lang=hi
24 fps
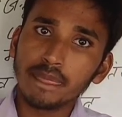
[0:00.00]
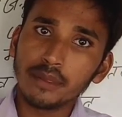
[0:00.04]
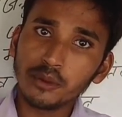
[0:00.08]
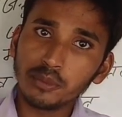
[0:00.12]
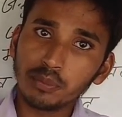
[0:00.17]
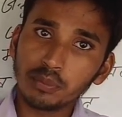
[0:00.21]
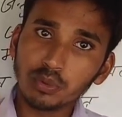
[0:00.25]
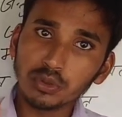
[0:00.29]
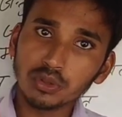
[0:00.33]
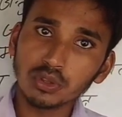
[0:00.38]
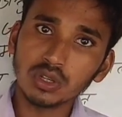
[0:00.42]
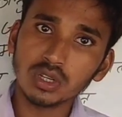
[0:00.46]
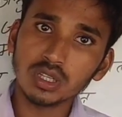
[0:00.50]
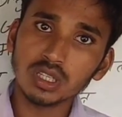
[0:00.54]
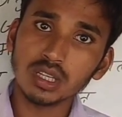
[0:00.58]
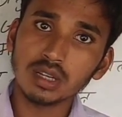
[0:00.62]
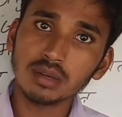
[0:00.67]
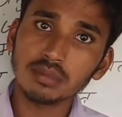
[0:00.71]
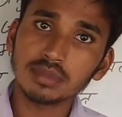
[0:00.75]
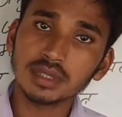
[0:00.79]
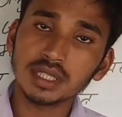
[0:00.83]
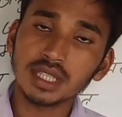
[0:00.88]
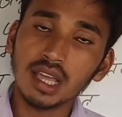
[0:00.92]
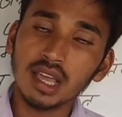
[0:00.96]
जो पुत्र
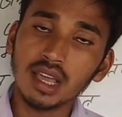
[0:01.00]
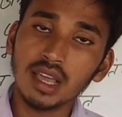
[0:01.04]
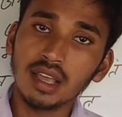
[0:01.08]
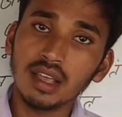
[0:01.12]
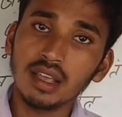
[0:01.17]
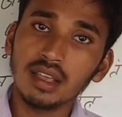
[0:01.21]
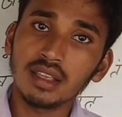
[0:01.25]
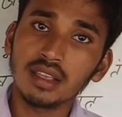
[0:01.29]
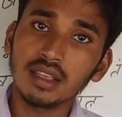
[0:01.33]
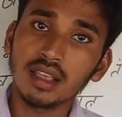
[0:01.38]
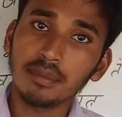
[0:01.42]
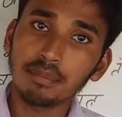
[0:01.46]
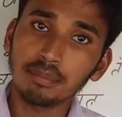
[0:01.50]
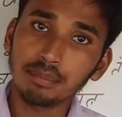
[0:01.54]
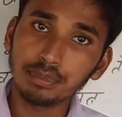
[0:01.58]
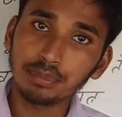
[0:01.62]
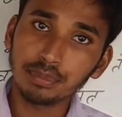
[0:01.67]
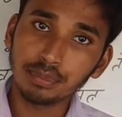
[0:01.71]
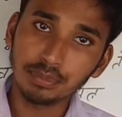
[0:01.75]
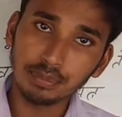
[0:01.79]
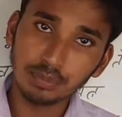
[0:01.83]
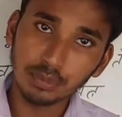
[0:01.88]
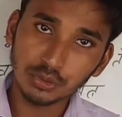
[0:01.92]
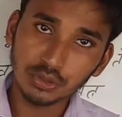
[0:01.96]
जन्मता है या
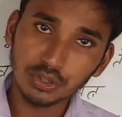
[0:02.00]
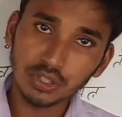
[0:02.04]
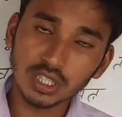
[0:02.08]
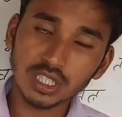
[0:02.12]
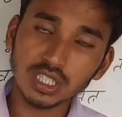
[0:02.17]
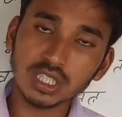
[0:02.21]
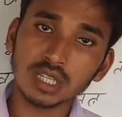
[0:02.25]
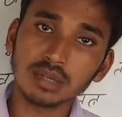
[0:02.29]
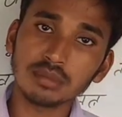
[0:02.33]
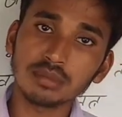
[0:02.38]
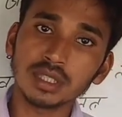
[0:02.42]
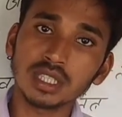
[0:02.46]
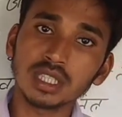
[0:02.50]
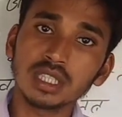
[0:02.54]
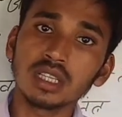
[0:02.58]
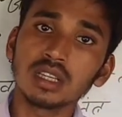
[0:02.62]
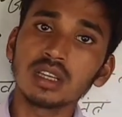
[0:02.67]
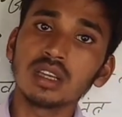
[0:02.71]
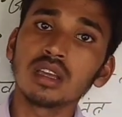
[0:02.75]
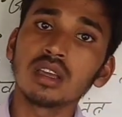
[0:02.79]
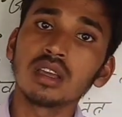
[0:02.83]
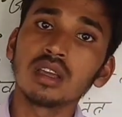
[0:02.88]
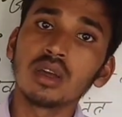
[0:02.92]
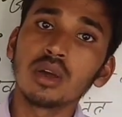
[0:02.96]
पुत्री जन्मती
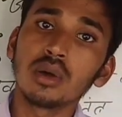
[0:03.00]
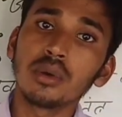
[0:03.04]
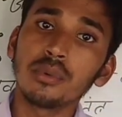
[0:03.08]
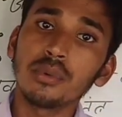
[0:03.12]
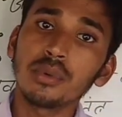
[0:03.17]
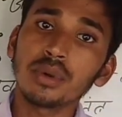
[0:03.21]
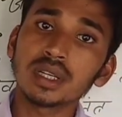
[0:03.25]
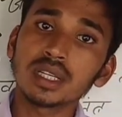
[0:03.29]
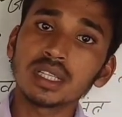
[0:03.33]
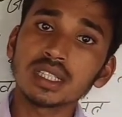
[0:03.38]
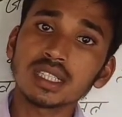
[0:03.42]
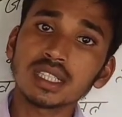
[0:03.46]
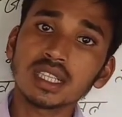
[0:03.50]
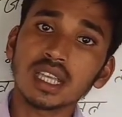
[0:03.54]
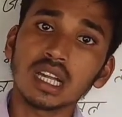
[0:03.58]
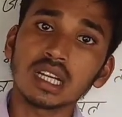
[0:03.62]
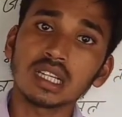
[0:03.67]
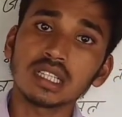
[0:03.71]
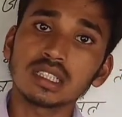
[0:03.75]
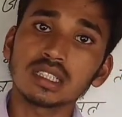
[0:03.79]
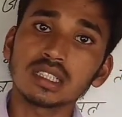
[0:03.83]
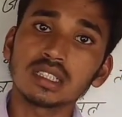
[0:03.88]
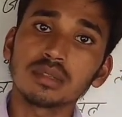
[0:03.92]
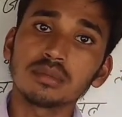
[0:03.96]
है वो किस
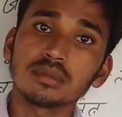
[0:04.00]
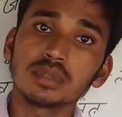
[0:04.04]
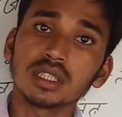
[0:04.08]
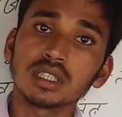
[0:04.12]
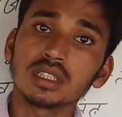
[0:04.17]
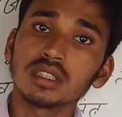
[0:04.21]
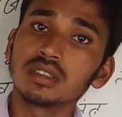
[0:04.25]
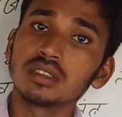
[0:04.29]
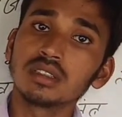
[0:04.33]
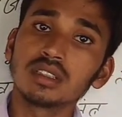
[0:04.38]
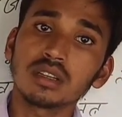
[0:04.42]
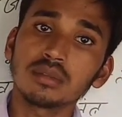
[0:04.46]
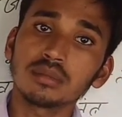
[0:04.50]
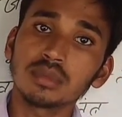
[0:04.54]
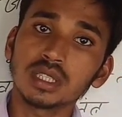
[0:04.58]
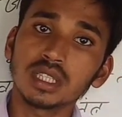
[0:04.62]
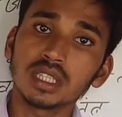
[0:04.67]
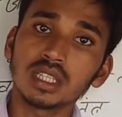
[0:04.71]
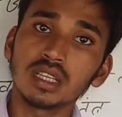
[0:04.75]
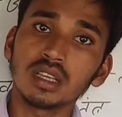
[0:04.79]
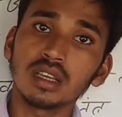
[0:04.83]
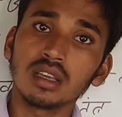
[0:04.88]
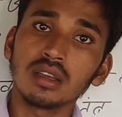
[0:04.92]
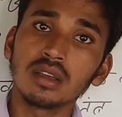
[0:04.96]
कारण से
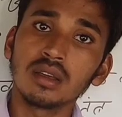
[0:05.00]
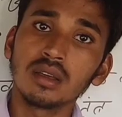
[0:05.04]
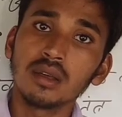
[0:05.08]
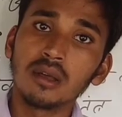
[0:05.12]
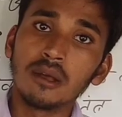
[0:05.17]
जन्मती है